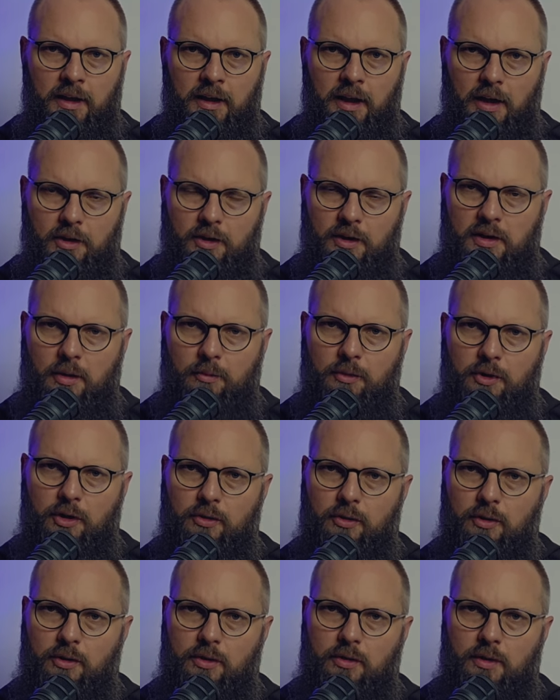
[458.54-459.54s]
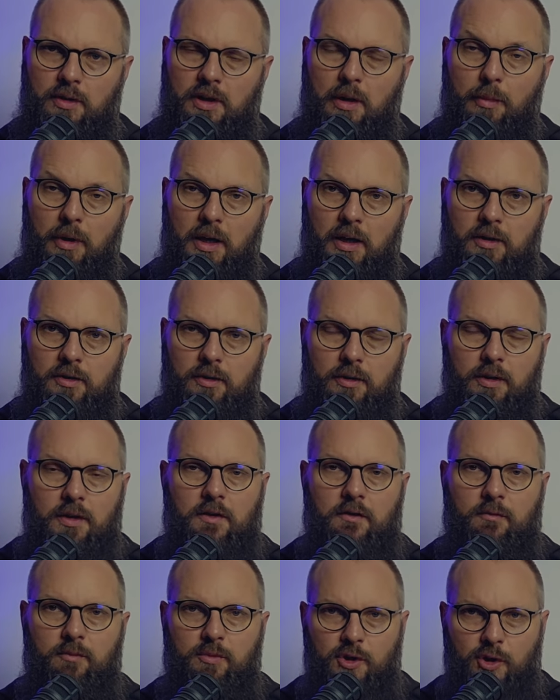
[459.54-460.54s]
A czasami ktoś, kto za bardzo jest
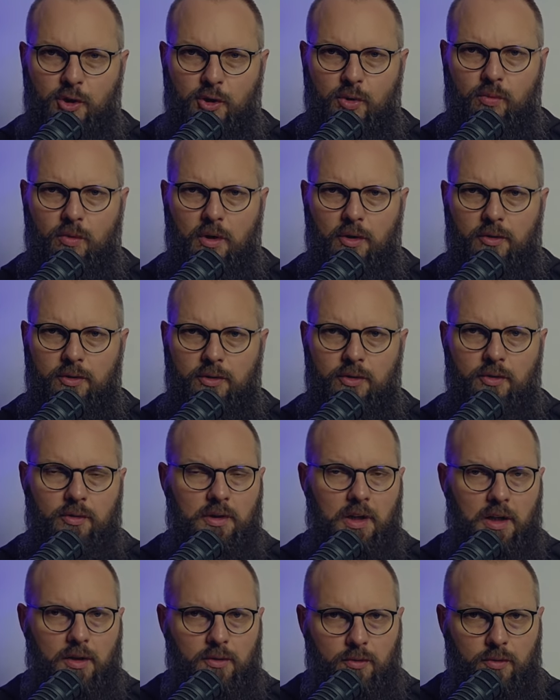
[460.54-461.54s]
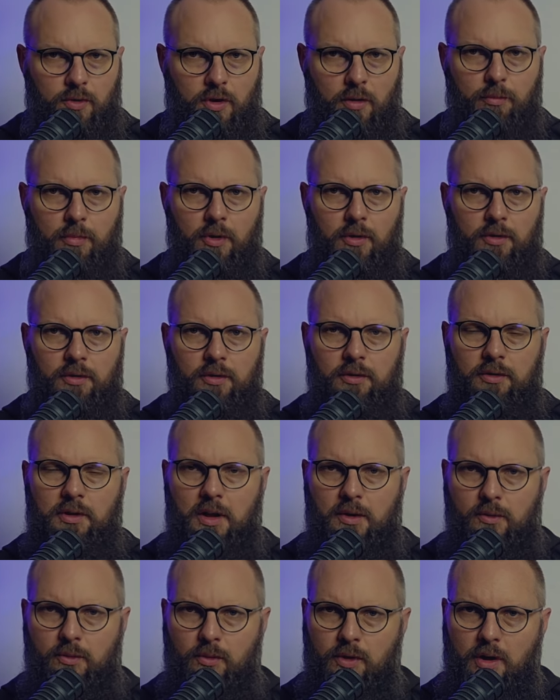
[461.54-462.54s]
w przyszłości, od razu się boi, od
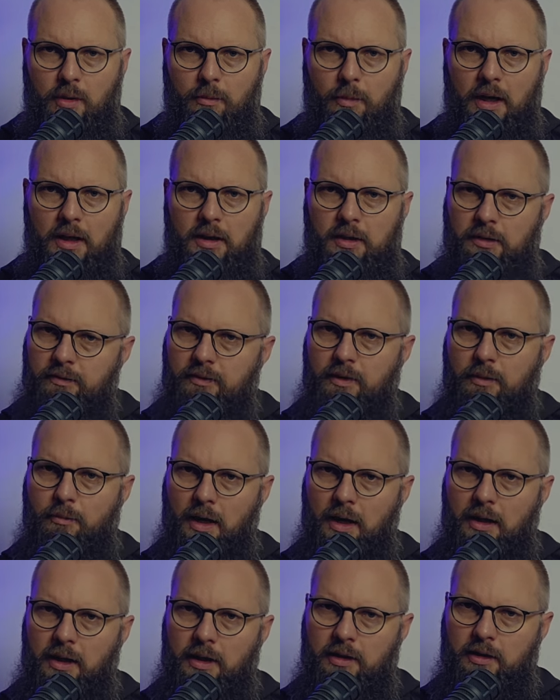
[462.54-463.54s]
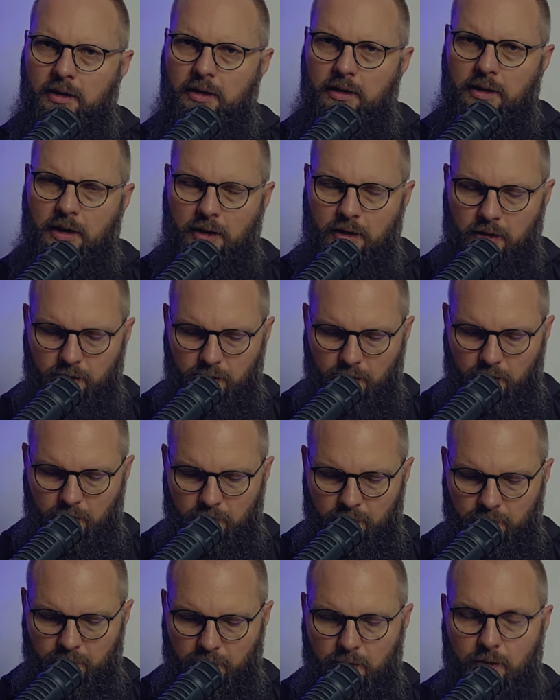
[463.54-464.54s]
razu się martwi, maleńki, ta
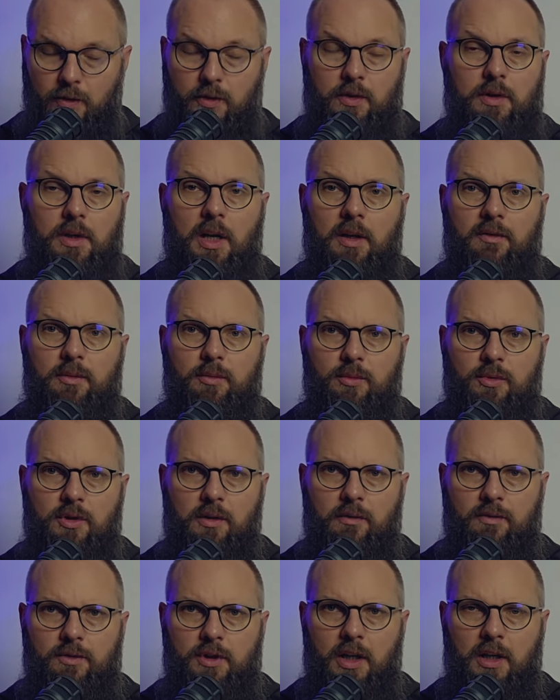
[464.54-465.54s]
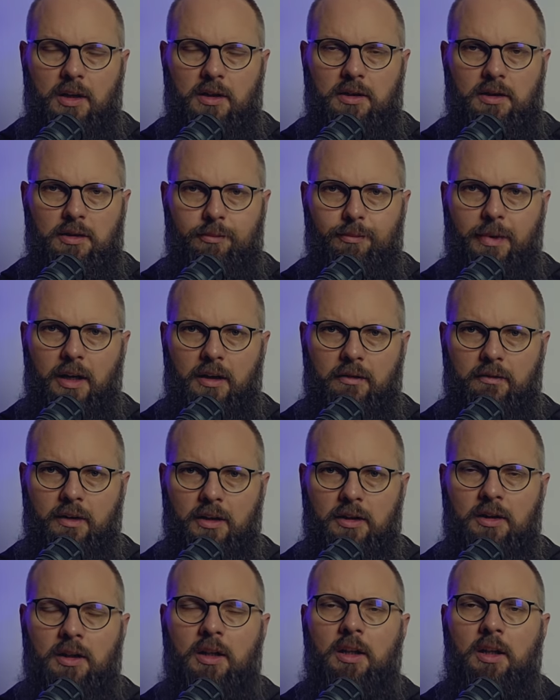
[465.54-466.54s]
rzeczywistość jawi mu się w czarnych barwach,